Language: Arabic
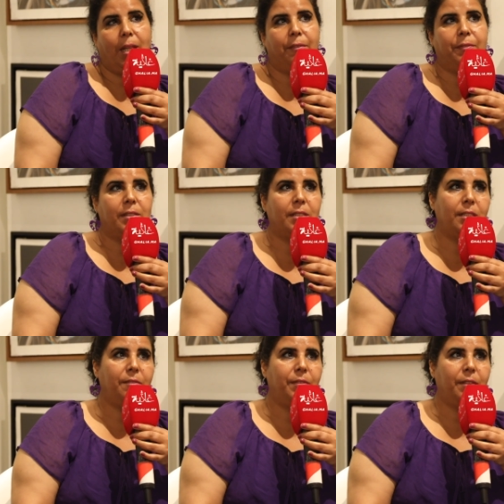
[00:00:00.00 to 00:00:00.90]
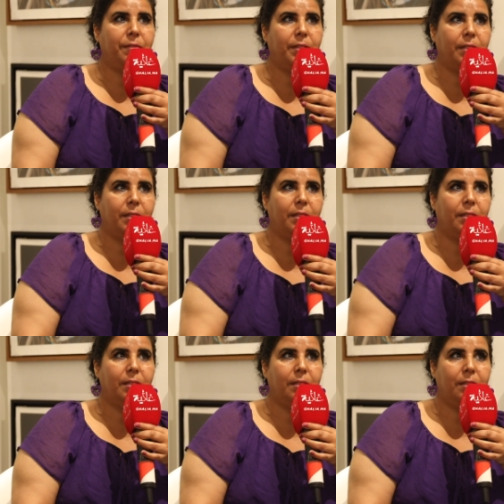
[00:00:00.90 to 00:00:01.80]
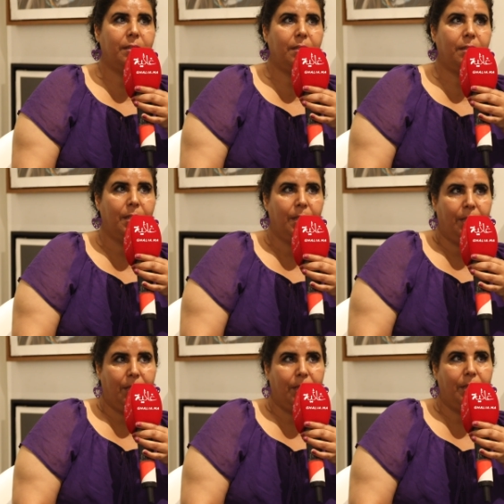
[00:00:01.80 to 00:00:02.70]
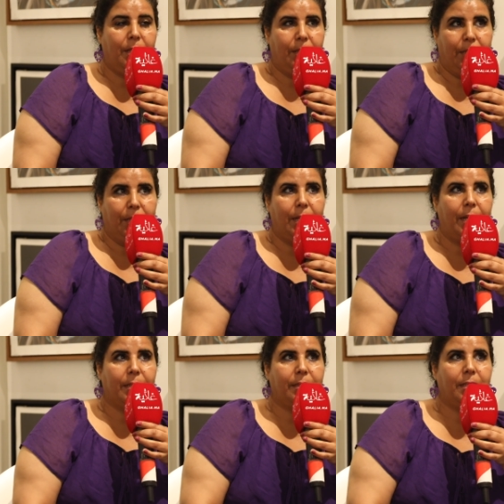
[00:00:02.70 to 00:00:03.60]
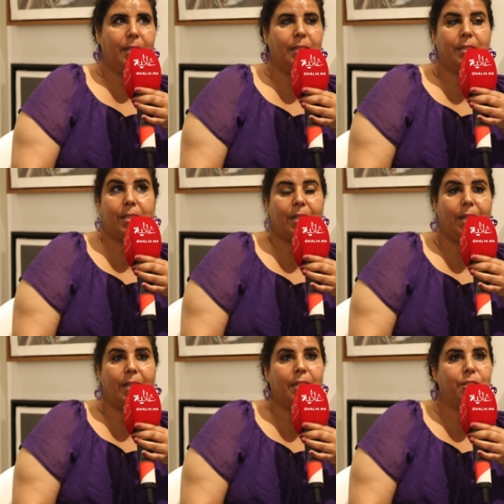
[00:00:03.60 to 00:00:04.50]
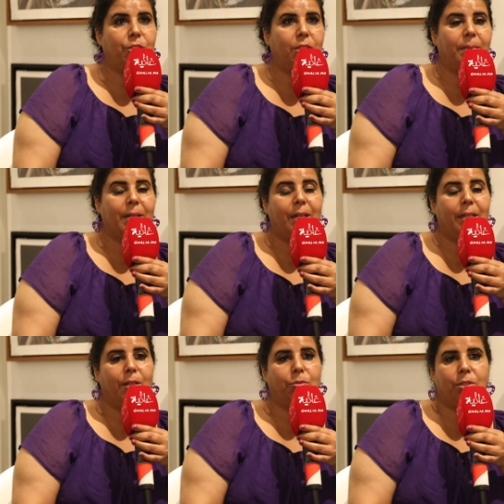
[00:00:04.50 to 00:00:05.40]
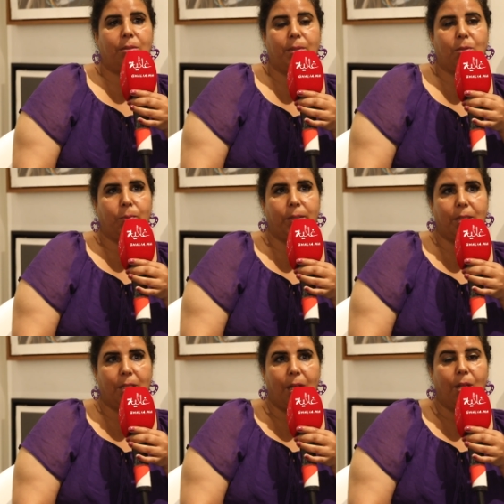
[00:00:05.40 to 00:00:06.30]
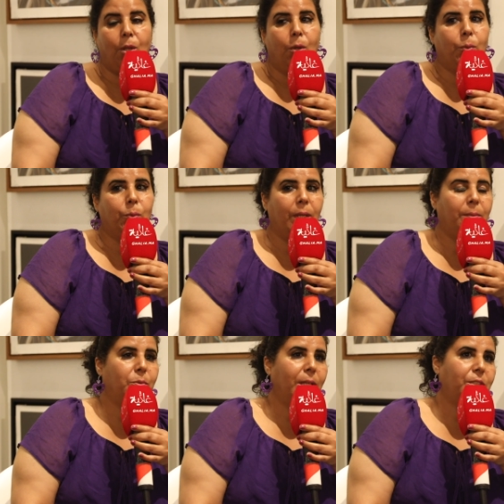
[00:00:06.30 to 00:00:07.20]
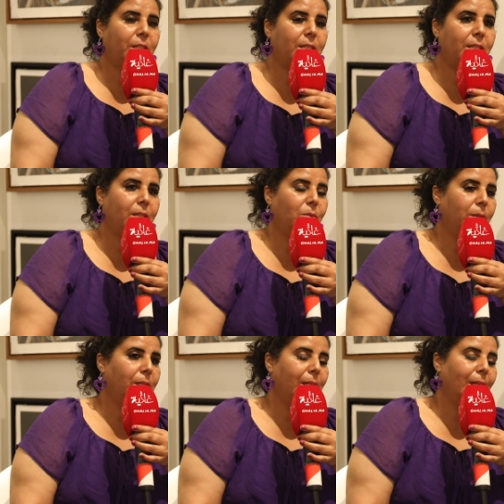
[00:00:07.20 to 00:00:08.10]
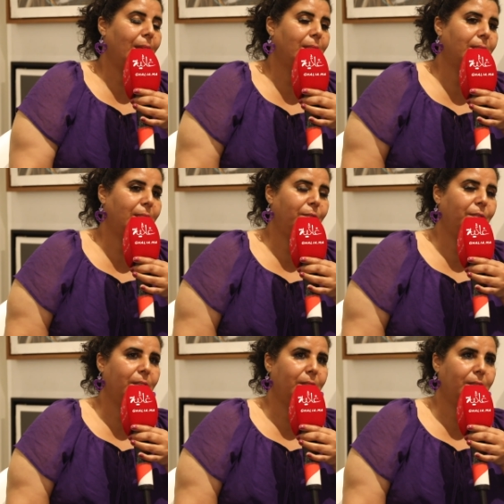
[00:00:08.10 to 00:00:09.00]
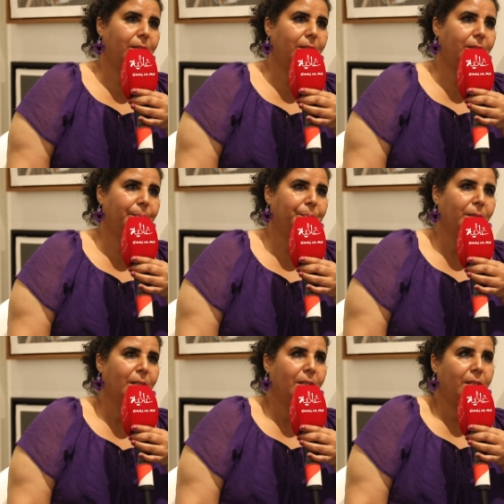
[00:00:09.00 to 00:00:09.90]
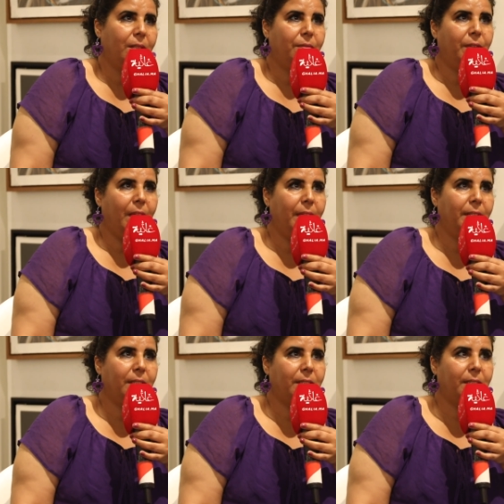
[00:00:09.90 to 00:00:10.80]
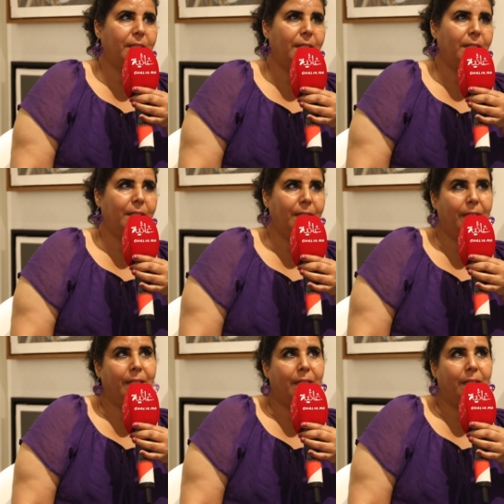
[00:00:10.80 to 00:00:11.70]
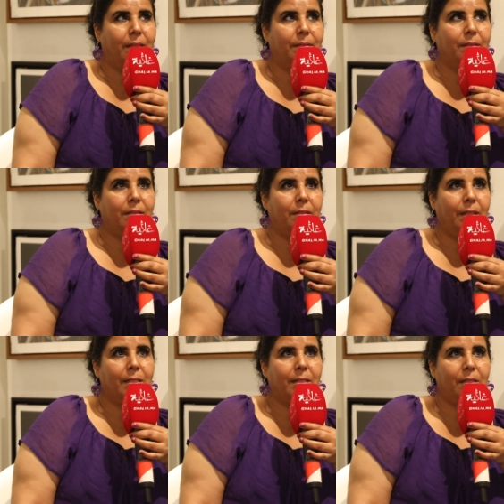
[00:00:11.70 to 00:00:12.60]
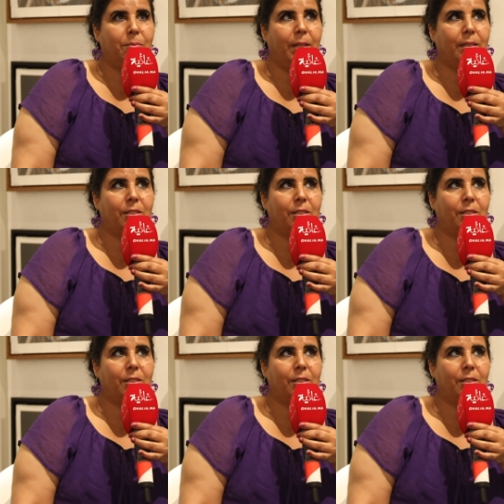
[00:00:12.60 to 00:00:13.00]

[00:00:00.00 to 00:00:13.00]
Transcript: حفل الزفاف آه، ديال النهار ديالي صراحه كانت تجربه رائعه وتجربه زوينه ولعبت واحد الشخصيه زوينه اللي قاستني في آه، الحياه ديالي لان آه، حسيت بواحد